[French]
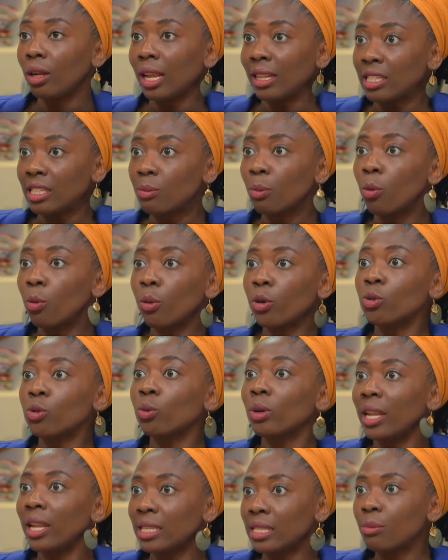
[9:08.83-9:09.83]
la
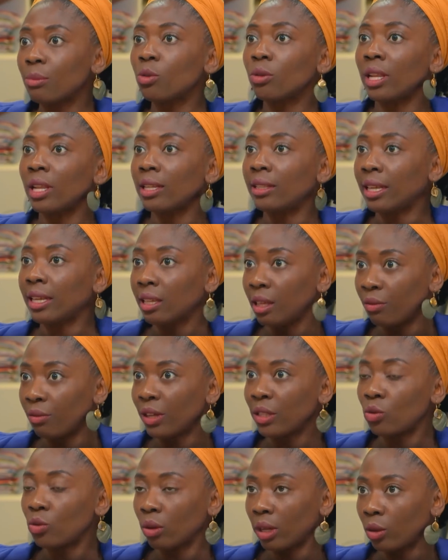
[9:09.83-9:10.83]
disproportion et l'exceptionnalité qui est
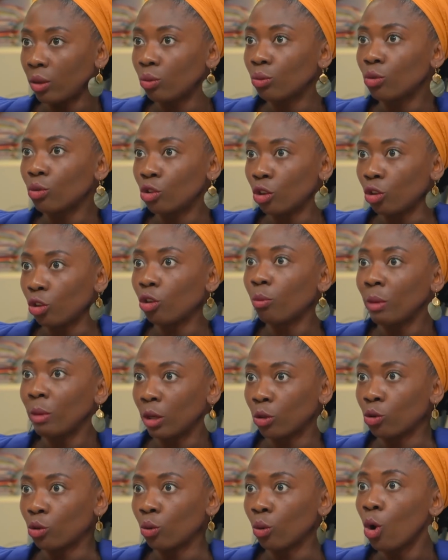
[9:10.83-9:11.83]
faite sur les comptes de Jean-Luc
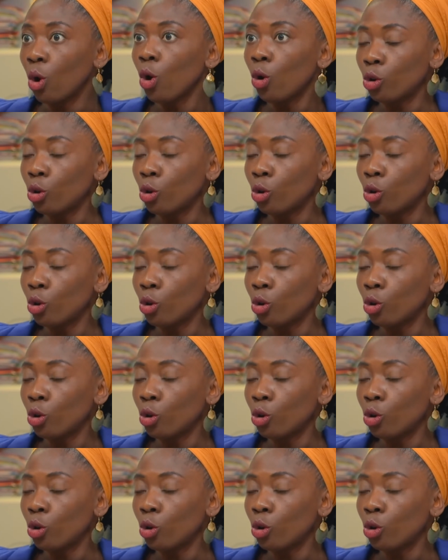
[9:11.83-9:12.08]
Mélenchon.